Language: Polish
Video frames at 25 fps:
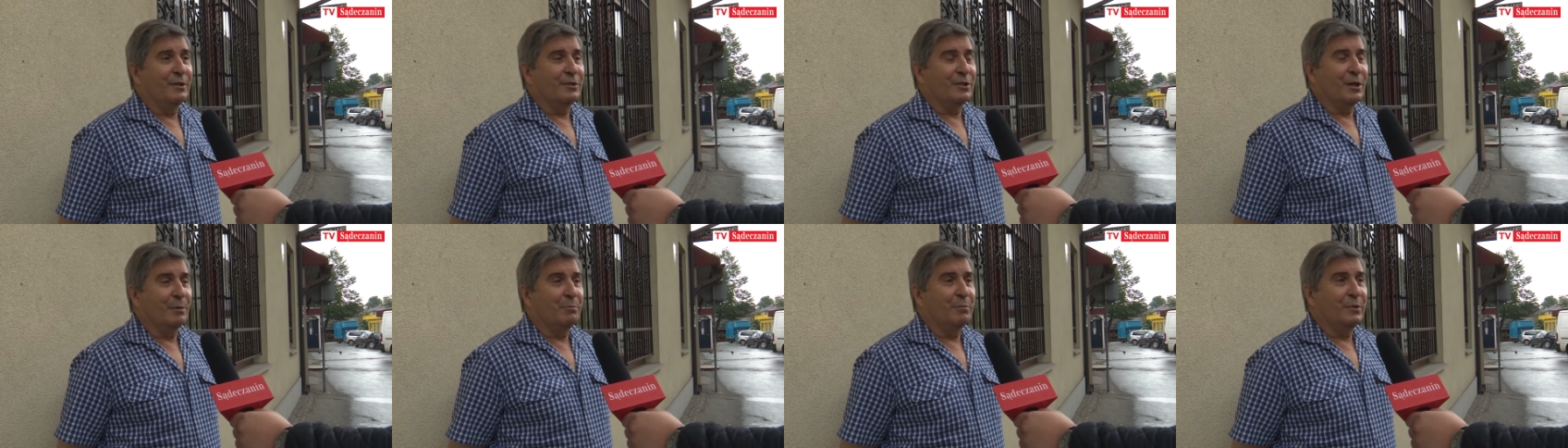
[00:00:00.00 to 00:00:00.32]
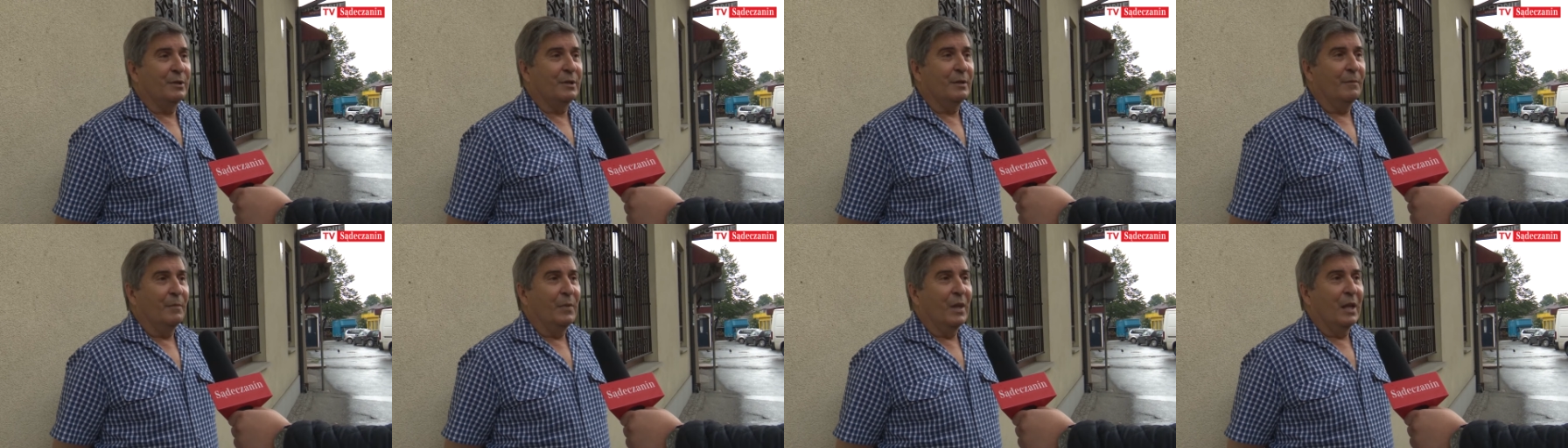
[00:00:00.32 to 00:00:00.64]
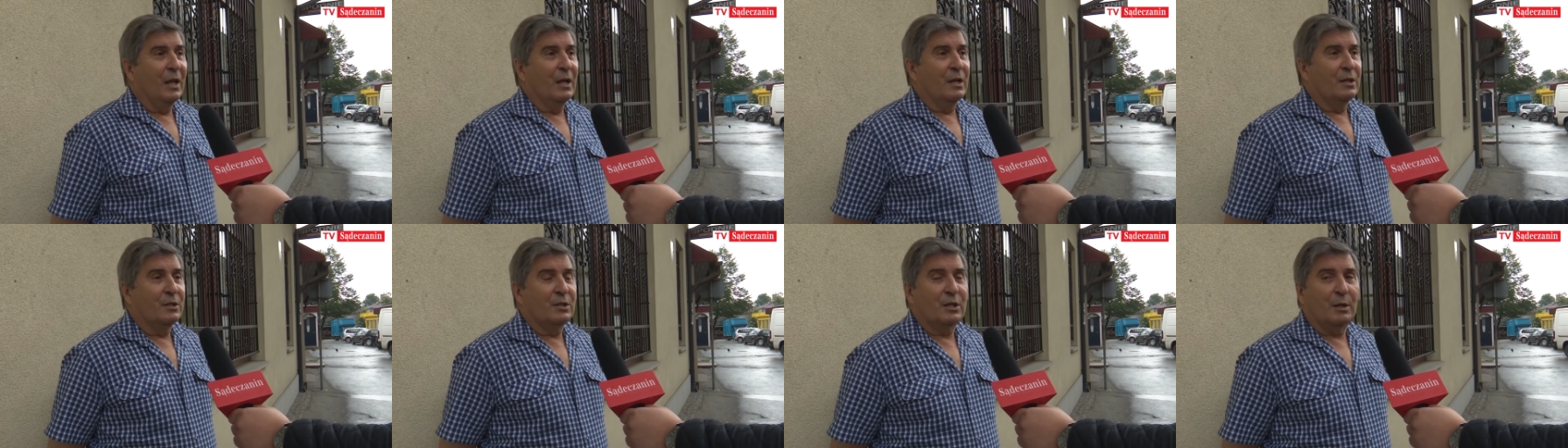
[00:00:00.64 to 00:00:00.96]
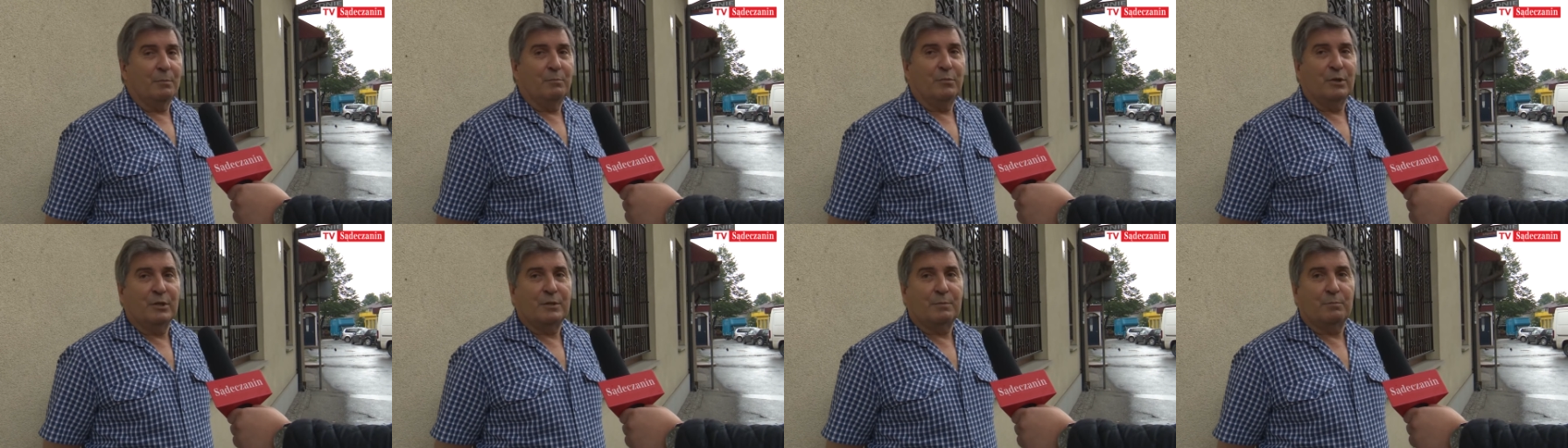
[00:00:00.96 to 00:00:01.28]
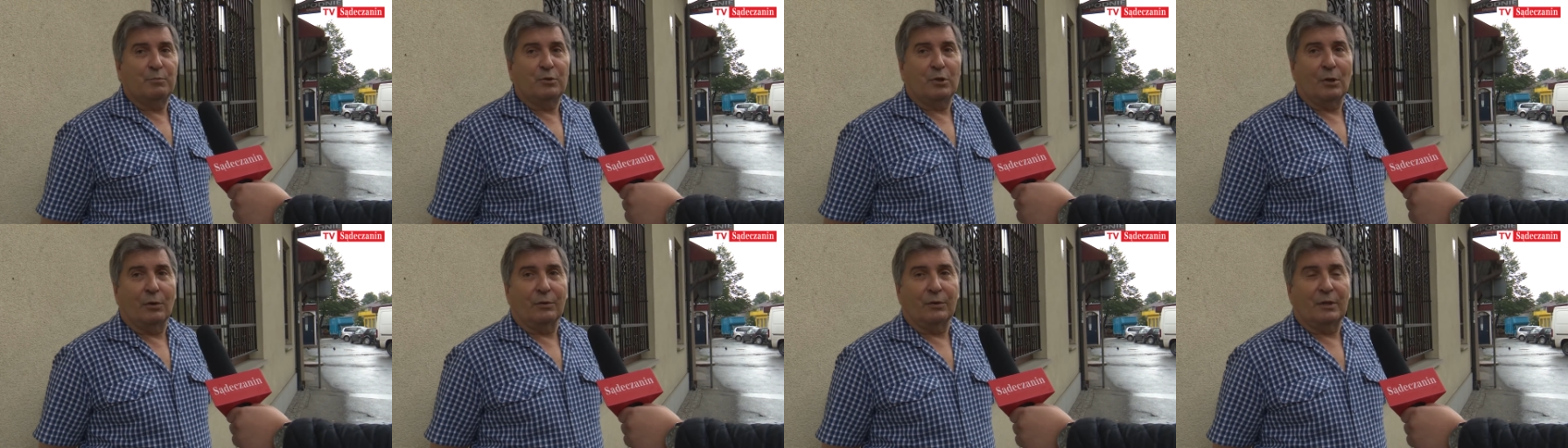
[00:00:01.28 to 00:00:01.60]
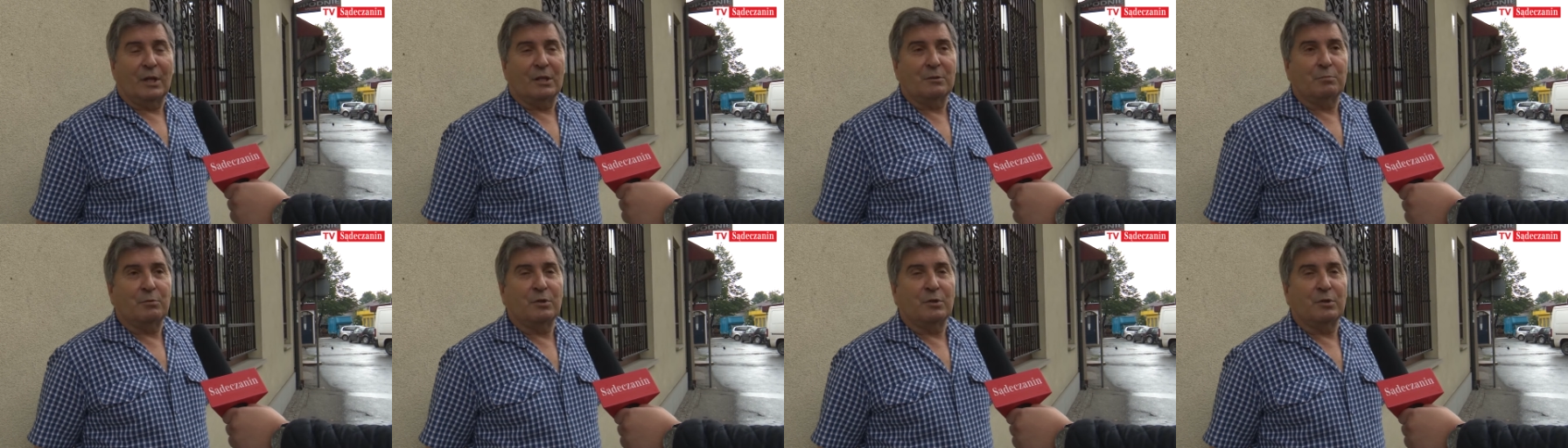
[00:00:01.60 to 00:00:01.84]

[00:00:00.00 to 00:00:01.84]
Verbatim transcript: żeby, żeby sprzątać.